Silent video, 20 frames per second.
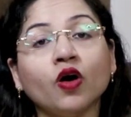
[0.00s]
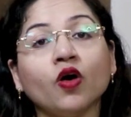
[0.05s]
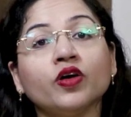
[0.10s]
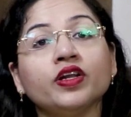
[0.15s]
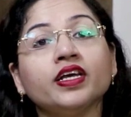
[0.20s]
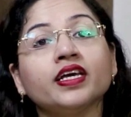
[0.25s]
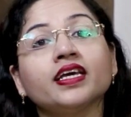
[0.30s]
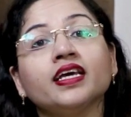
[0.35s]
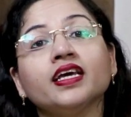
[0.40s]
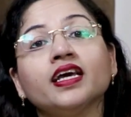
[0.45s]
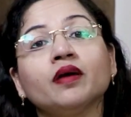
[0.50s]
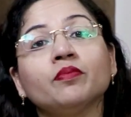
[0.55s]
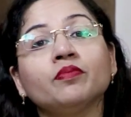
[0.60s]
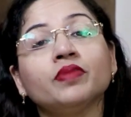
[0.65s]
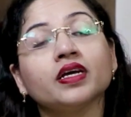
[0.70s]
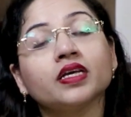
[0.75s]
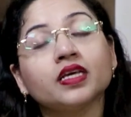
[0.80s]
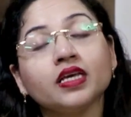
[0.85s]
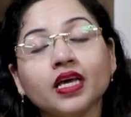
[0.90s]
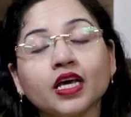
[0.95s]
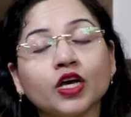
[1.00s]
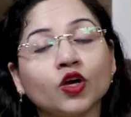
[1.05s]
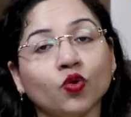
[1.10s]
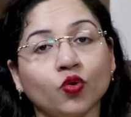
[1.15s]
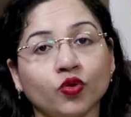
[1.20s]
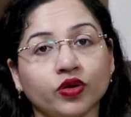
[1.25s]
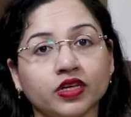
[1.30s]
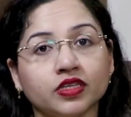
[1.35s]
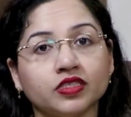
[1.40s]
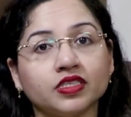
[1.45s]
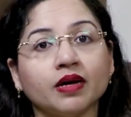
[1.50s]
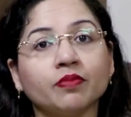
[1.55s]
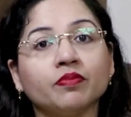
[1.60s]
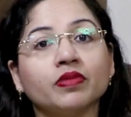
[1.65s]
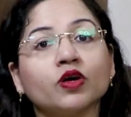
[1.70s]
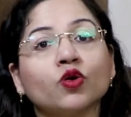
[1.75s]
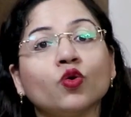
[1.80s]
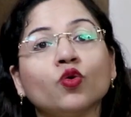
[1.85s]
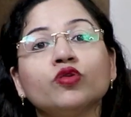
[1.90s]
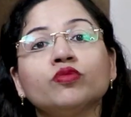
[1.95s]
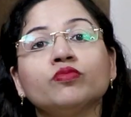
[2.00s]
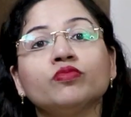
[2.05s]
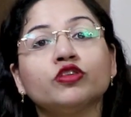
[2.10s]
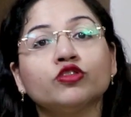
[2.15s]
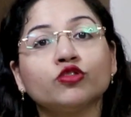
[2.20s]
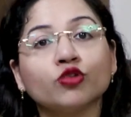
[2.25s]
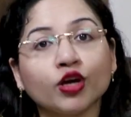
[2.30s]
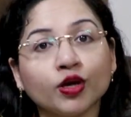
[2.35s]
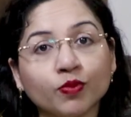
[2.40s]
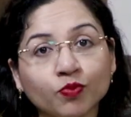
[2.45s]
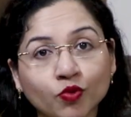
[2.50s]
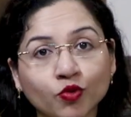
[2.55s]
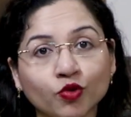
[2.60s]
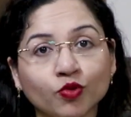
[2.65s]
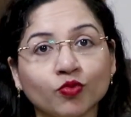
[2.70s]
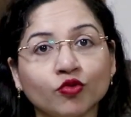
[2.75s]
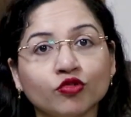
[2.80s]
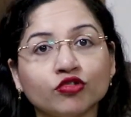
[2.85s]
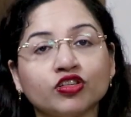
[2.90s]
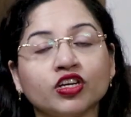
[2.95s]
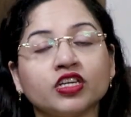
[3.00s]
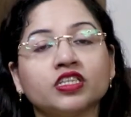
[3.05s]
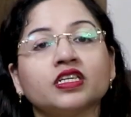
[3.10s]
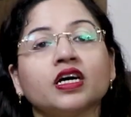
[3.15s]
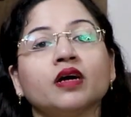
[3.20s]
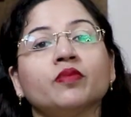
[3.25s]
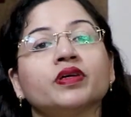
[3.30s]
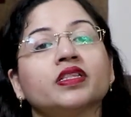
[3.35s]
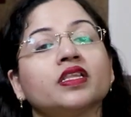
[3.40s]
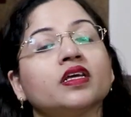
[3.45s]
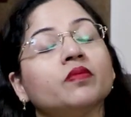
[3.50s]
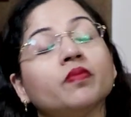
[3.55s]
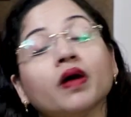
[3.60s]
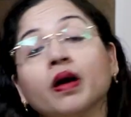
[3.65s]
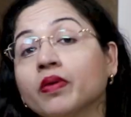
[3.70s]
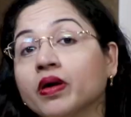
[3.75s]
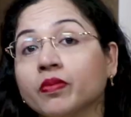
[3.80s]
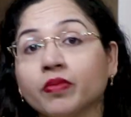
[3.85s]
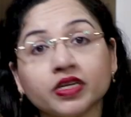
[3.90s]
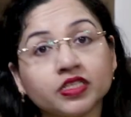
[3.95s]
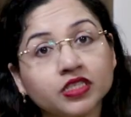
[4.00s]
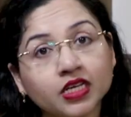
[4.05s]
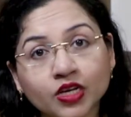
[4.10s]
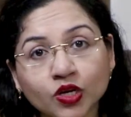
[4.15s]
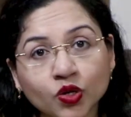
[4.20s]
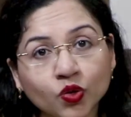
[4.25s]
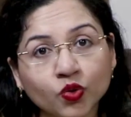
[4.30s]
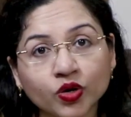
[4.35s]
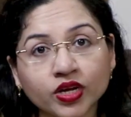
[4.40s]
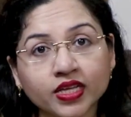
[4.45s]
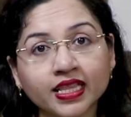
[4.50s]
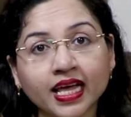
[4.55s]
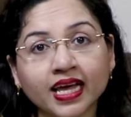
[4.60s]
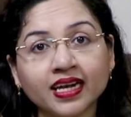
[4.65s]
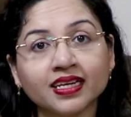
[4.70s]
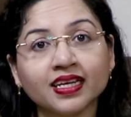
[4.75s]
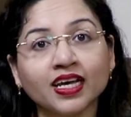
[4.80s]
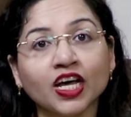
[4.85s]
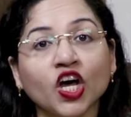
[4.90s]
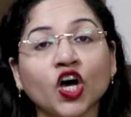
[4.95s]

অনেকেই আমরা কি করি যে আমরা কোন বিষয়ে পড়ব সেটা আমাদের বাবা মা ঠিক করে দেন